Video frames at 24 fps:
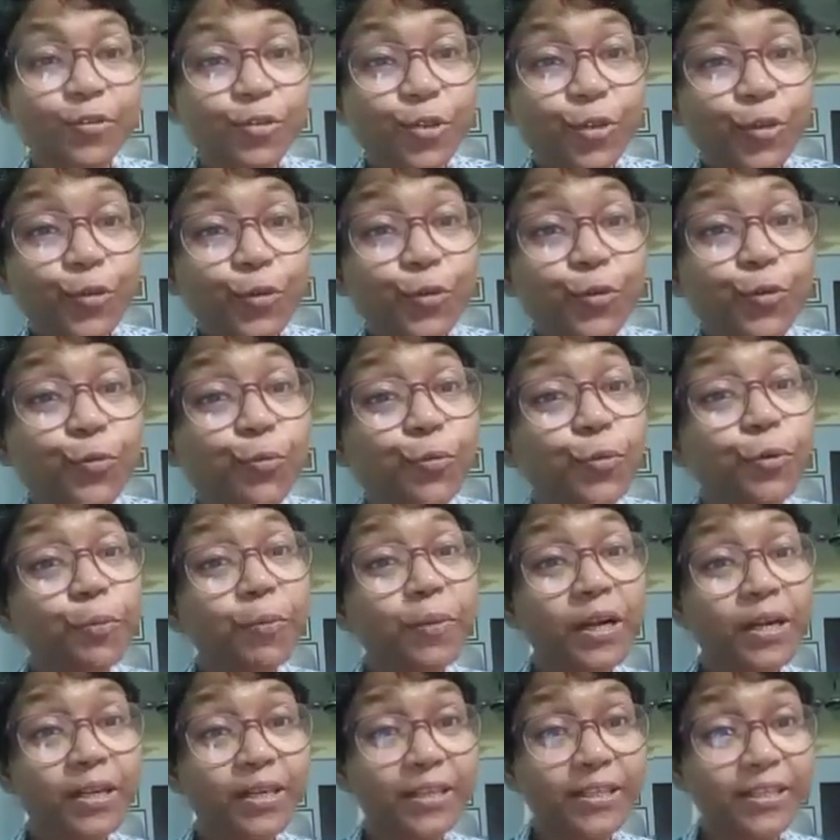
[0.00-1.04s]
ওই
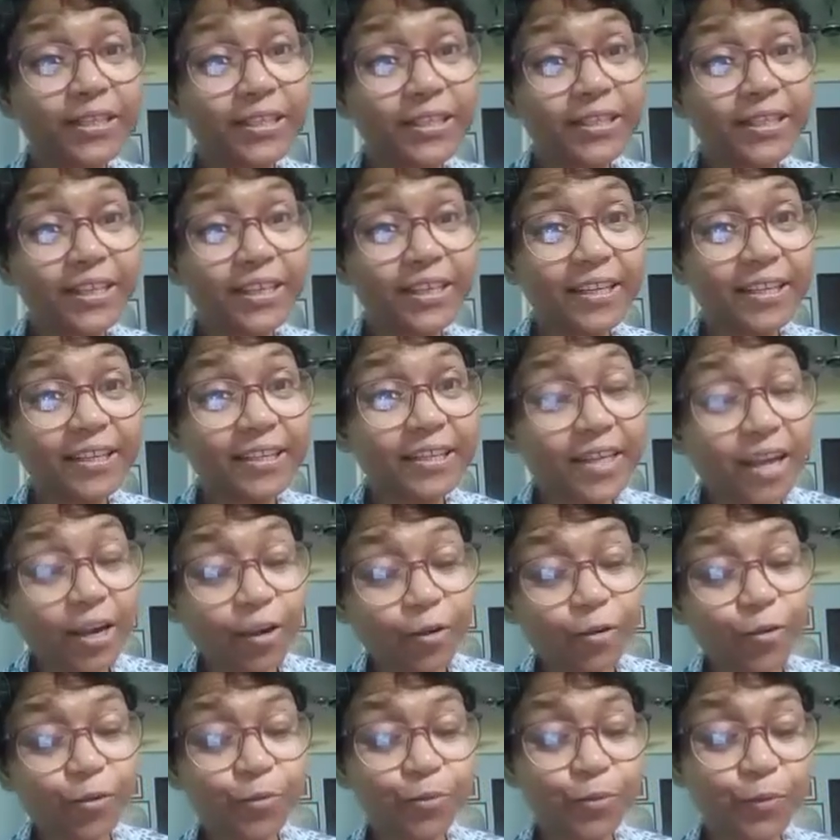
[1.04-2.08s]
উপমাটি দিয়ে
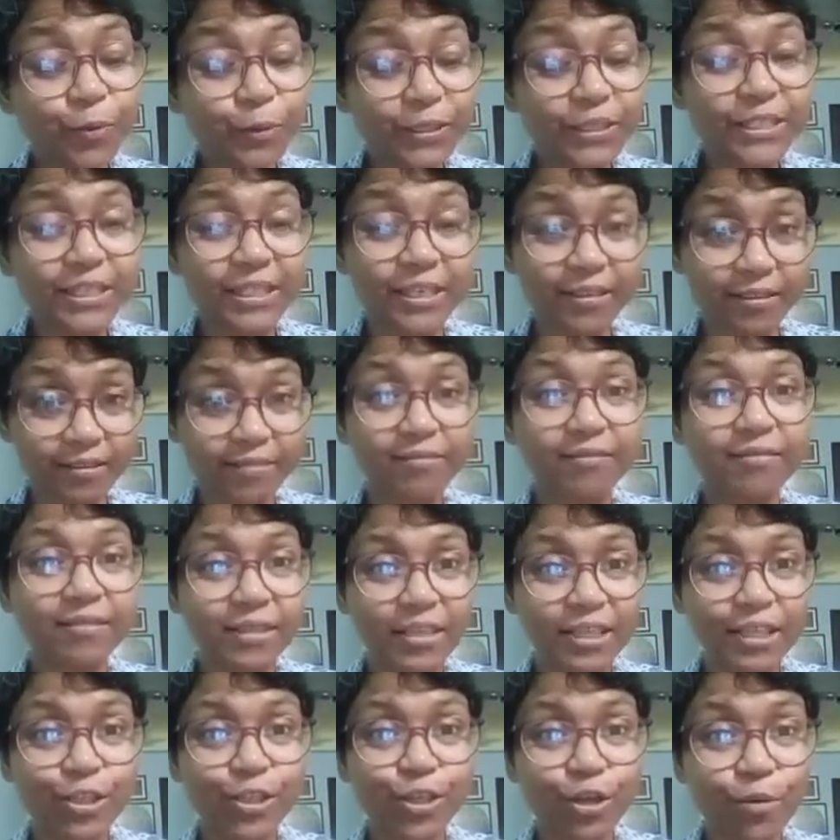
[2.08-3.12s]
ঠাকুর বলছেন
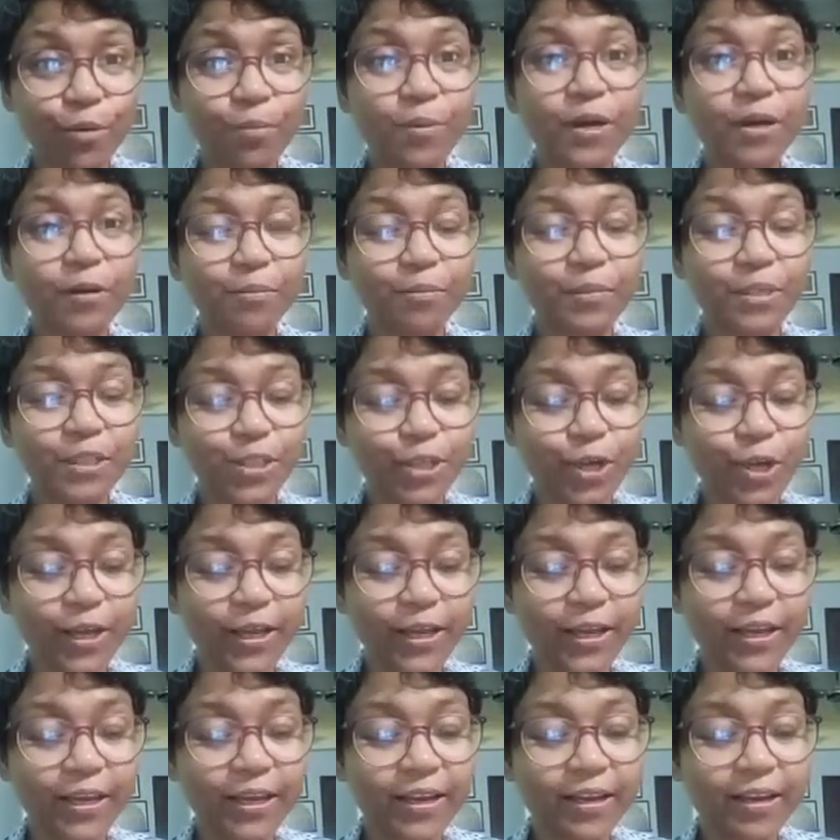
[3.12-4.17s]
কে সবার
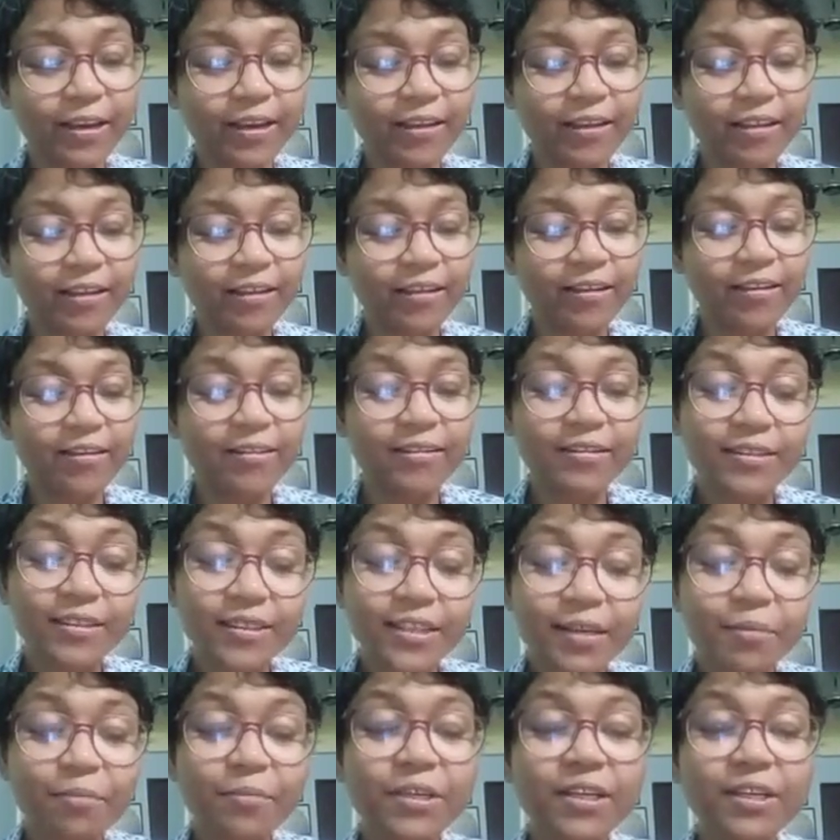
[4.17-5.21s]
বিজয়কে
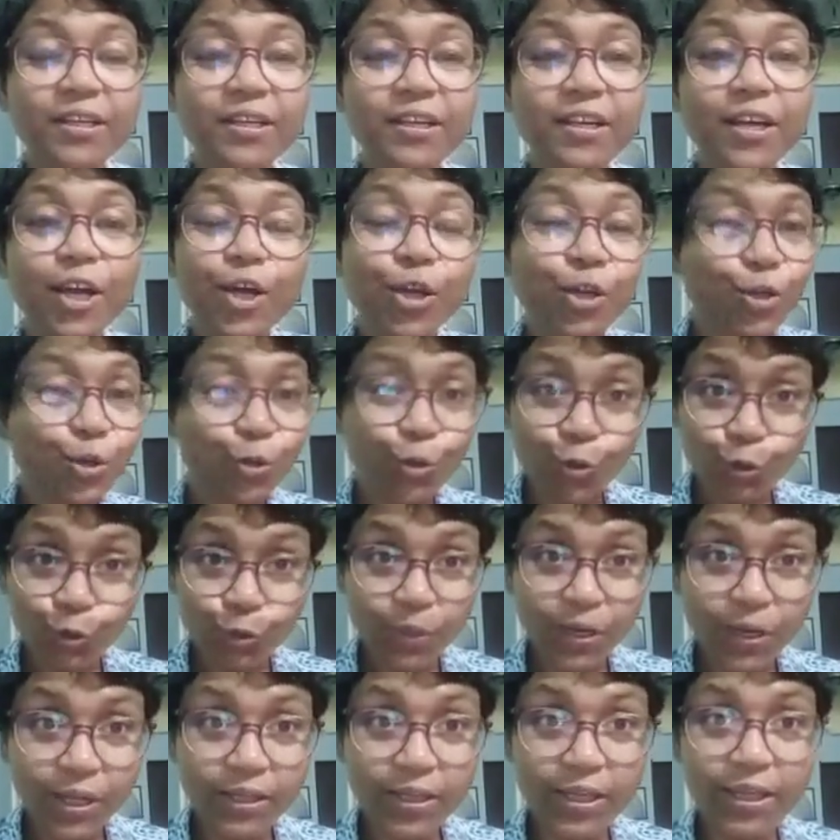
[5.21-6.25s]
তেমনি
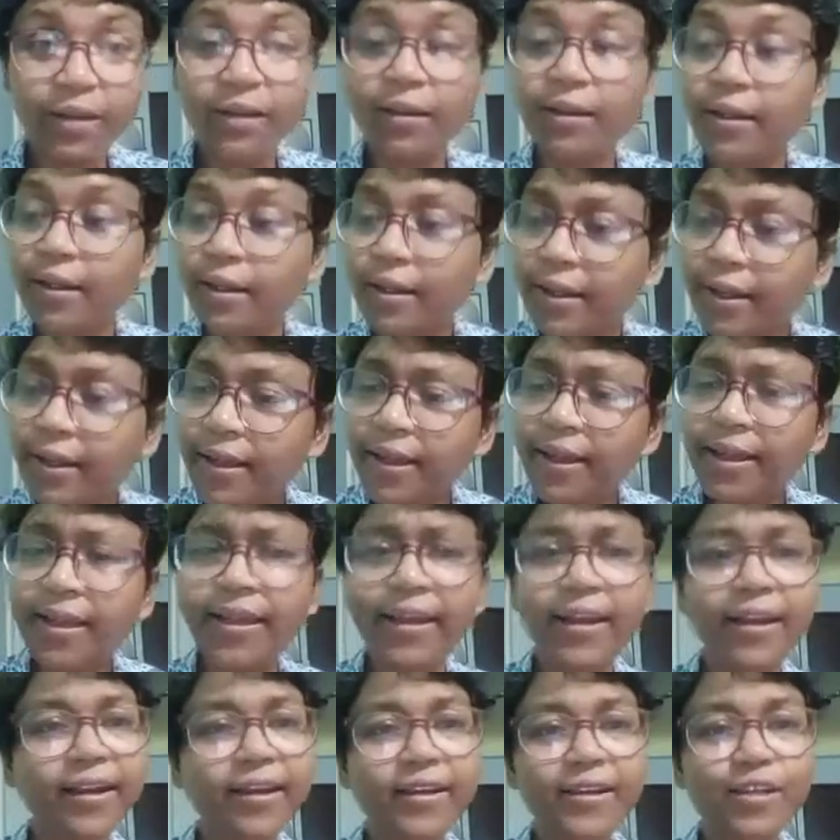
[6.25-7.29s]
তোমাদের
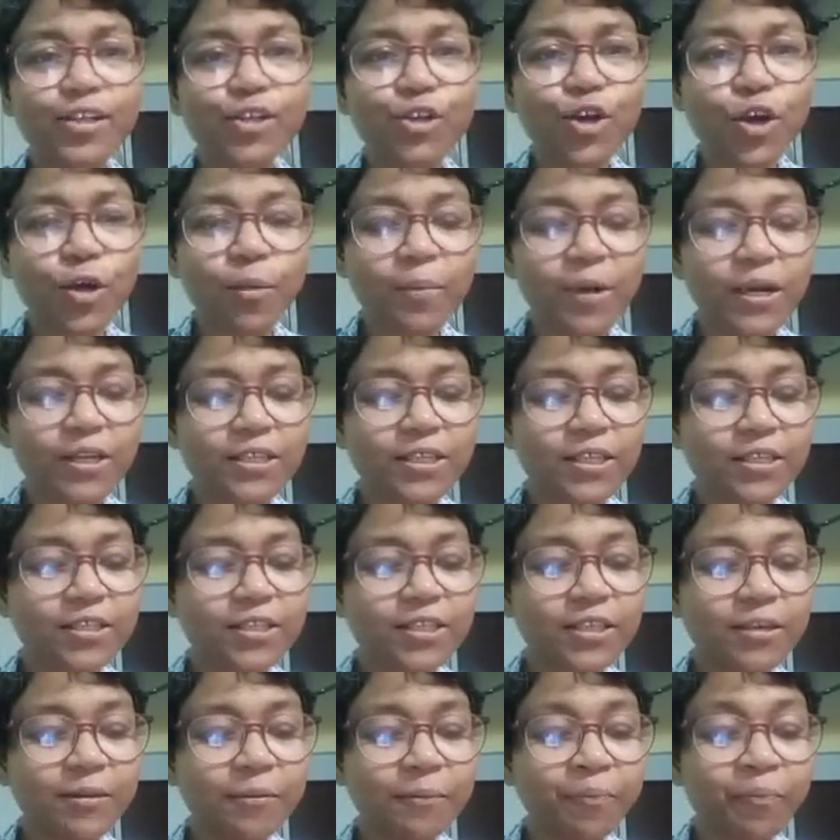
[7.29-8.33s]
এর একটি সমাজ
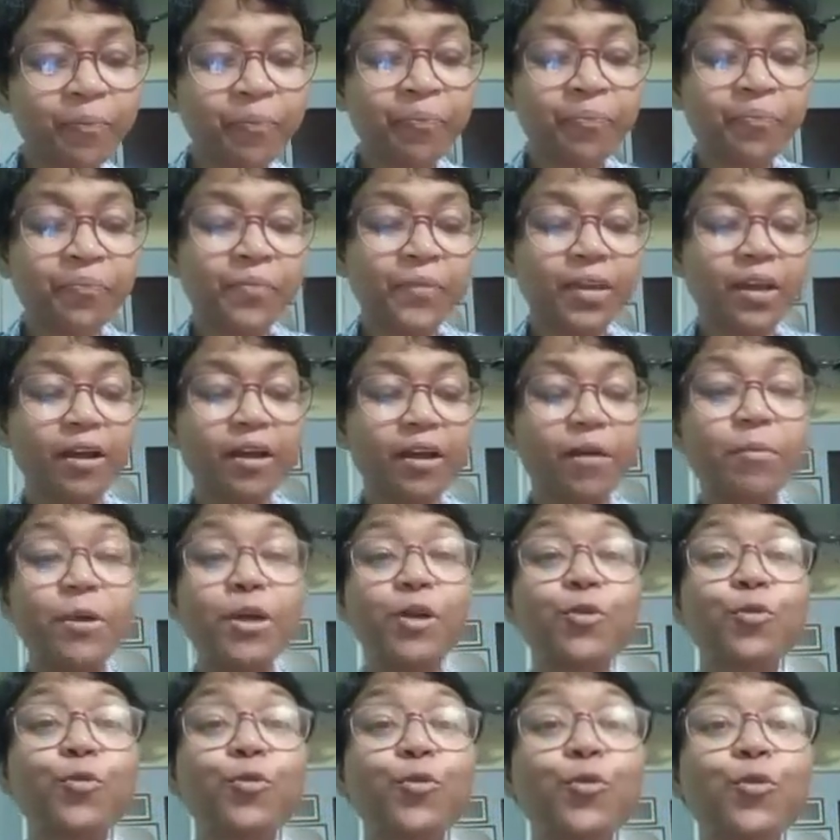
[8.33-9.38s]
আছে আবার
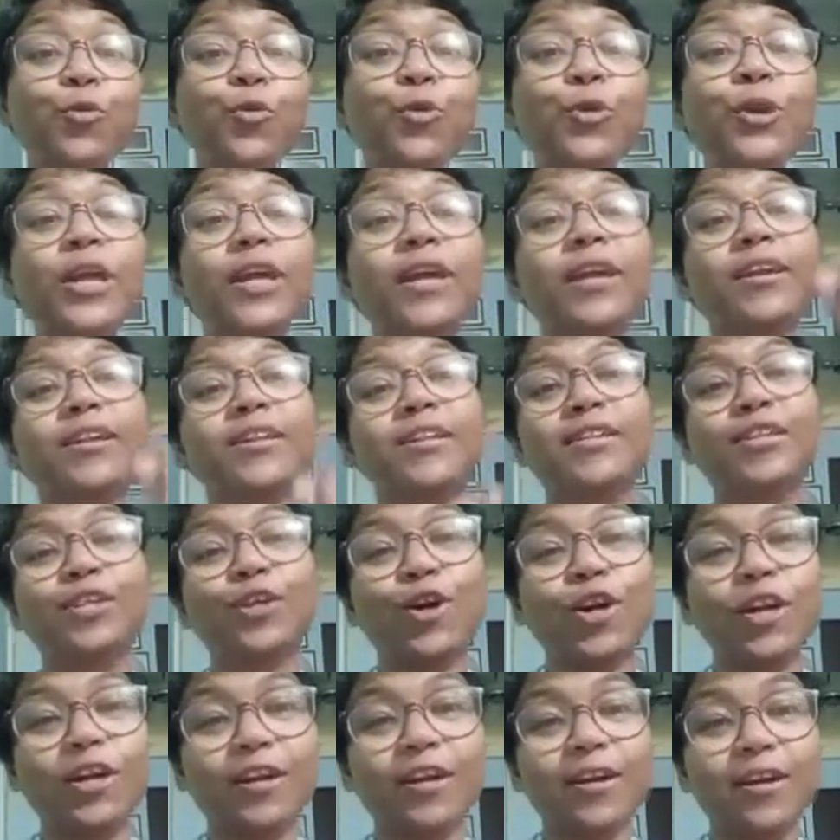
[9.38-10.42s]
ওর একটি
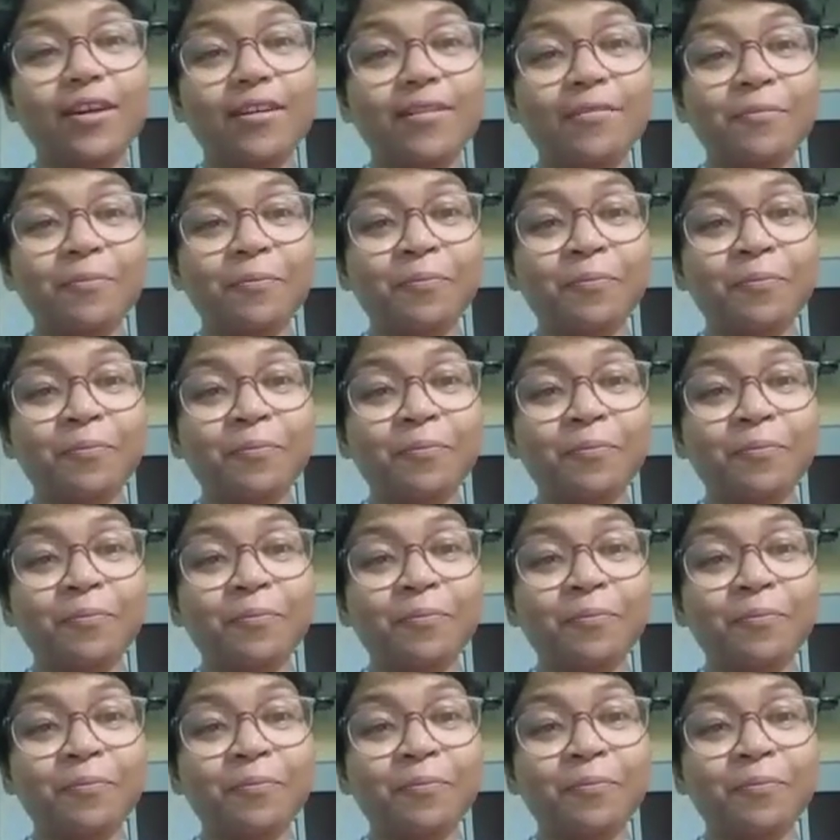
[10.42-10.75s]
দরকার